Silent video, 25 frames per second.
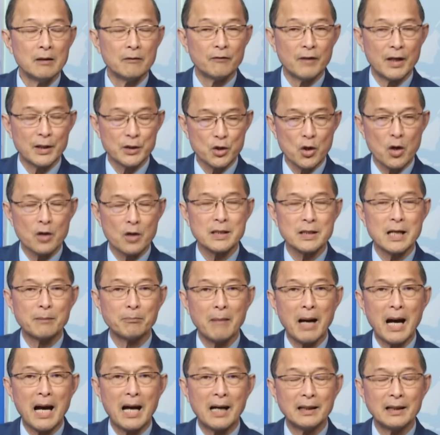và cho
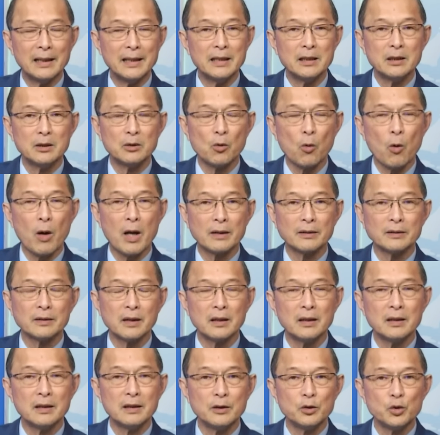rằng bà liên quan
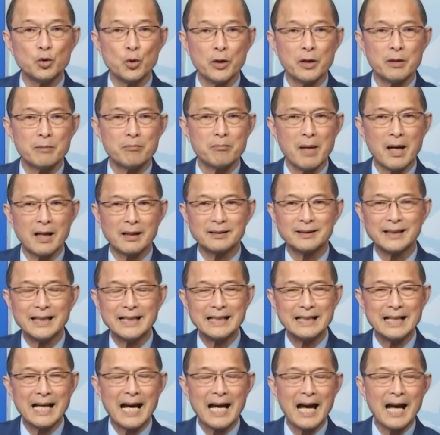tới chuyện mà
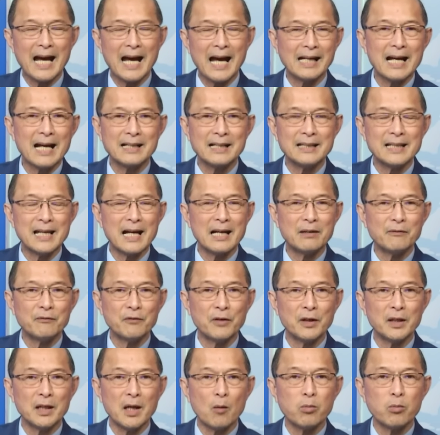tình ái lăng nhăng
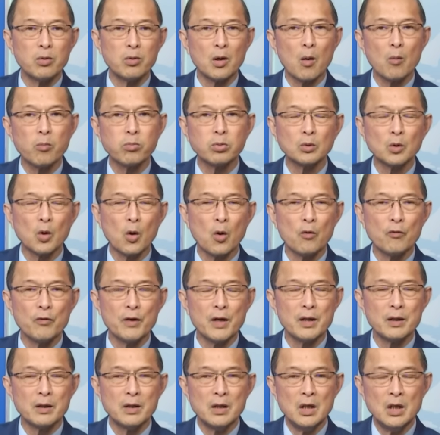với ông công tố
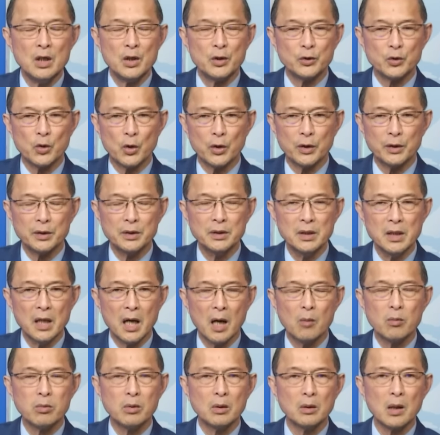viên rồi đưa
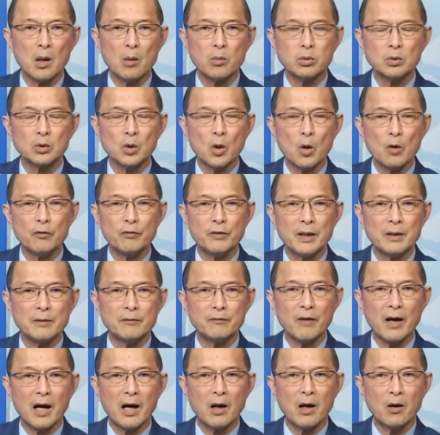ông công tố viên
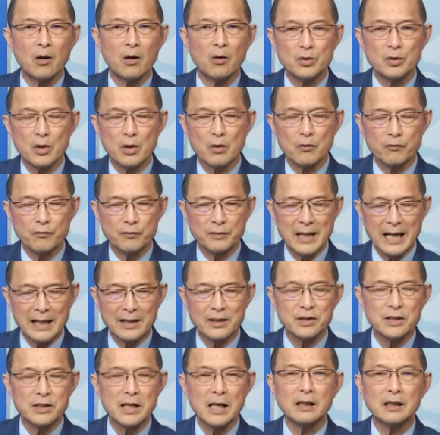vào đặc
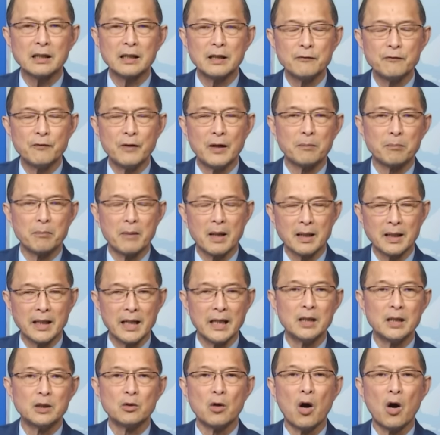trách cái việc mà
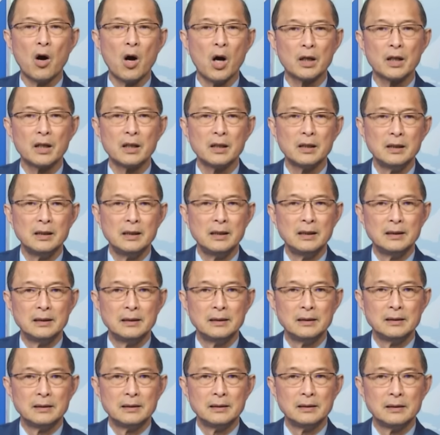kiện họ đó
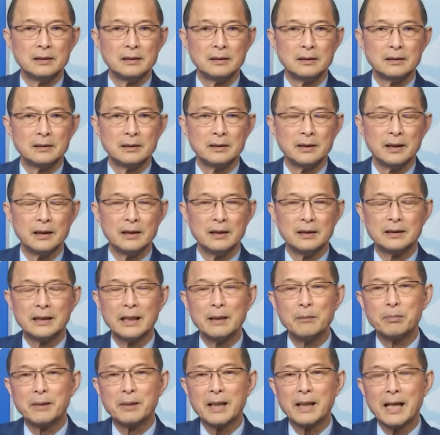thì
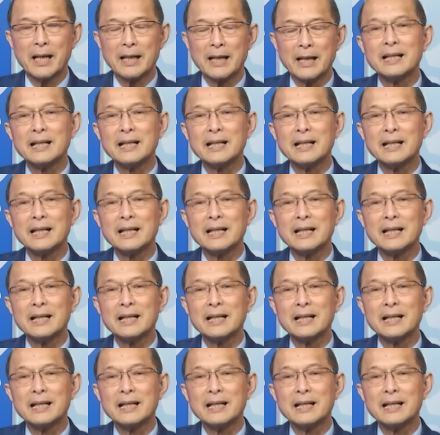tìm cách